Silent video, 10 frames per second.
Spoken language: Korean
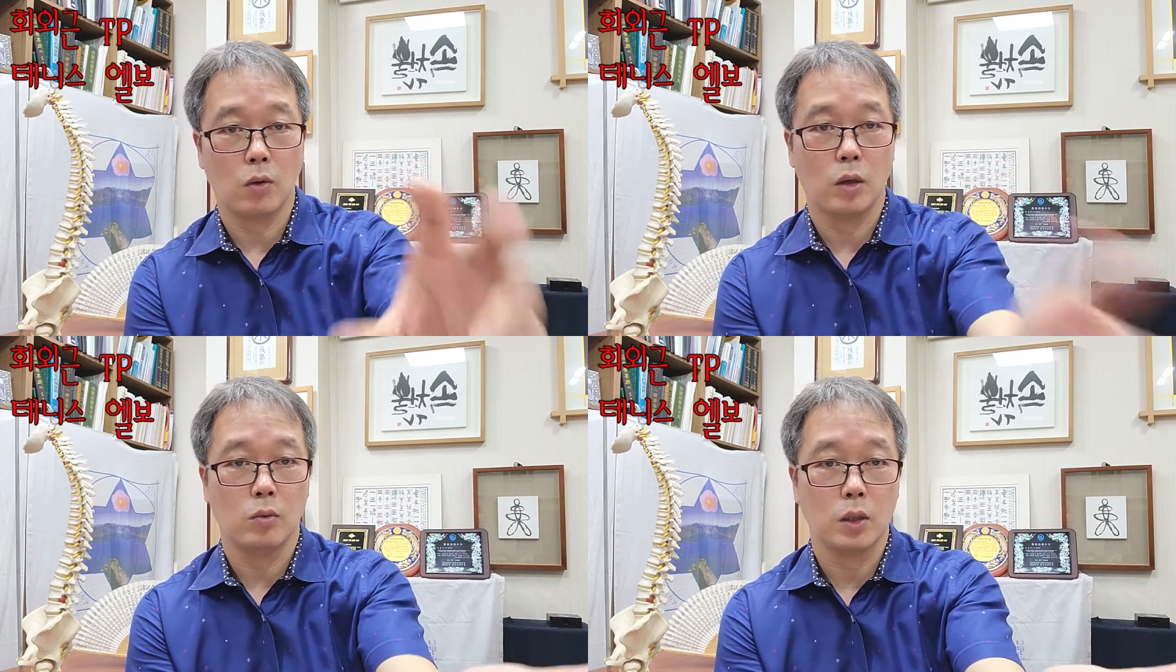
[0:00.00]

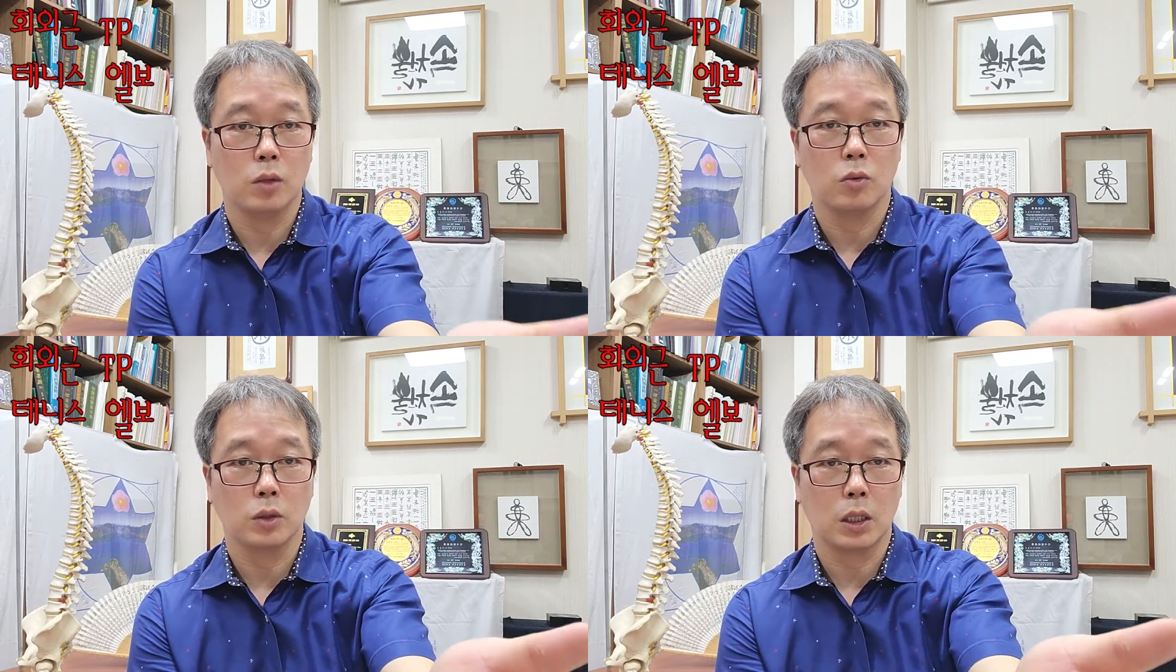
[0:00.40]
회배
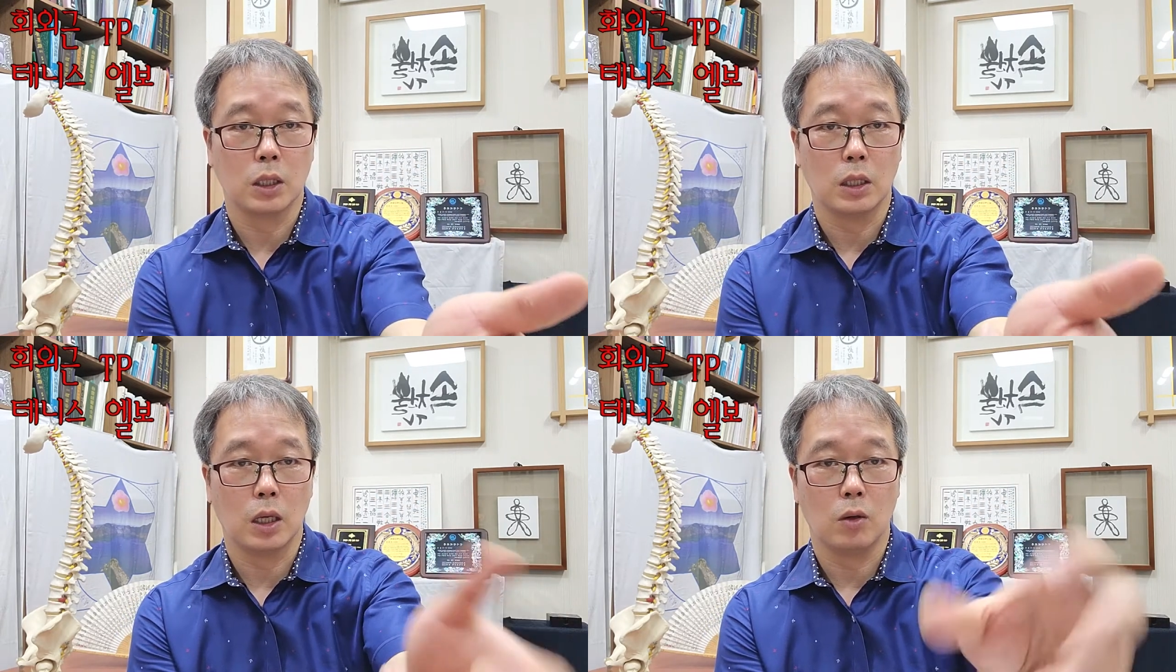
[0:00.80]

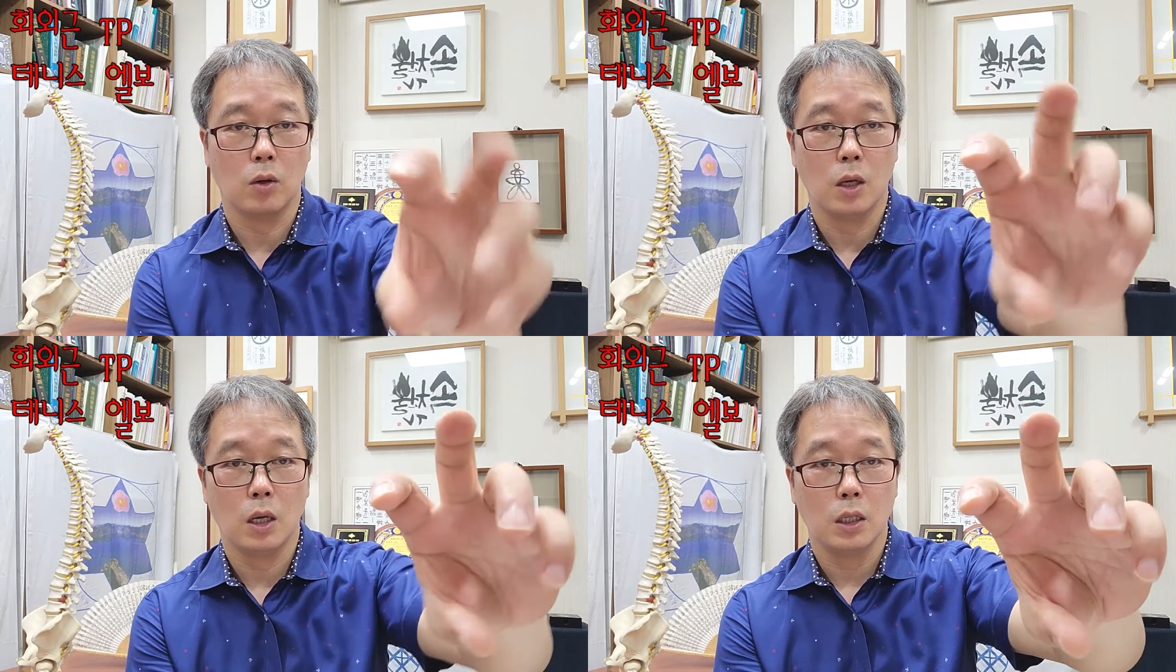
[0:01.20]
동작인데요.
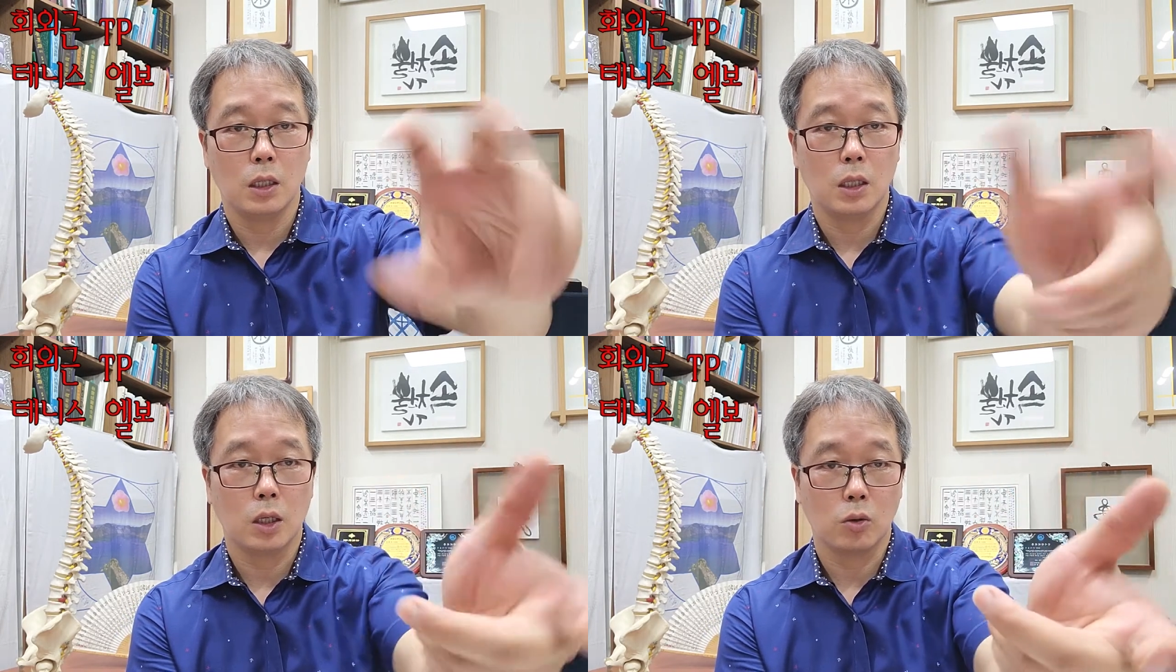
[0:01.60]

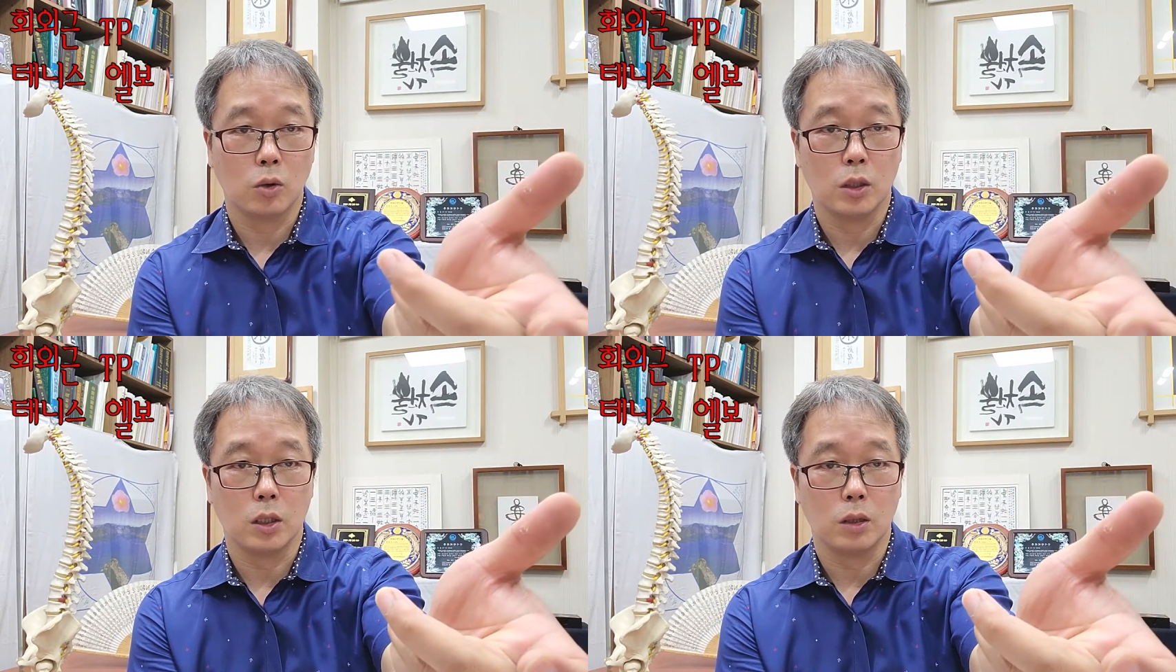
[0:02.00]
이렇게
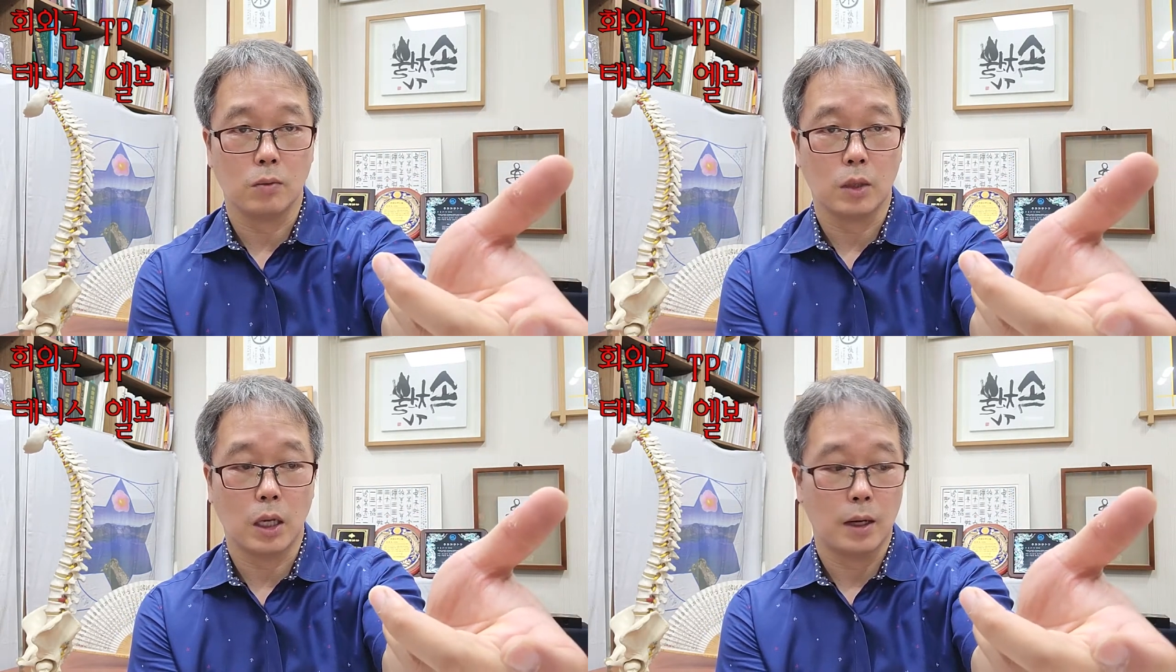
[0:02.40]
돌리는
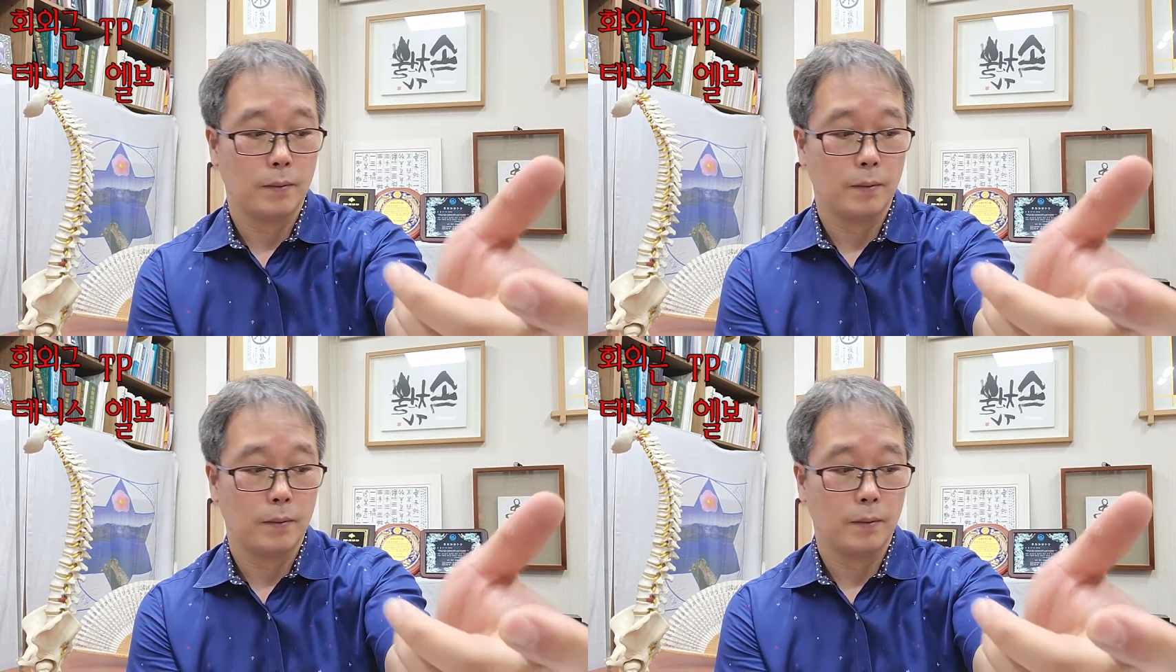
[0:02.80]
겁니다.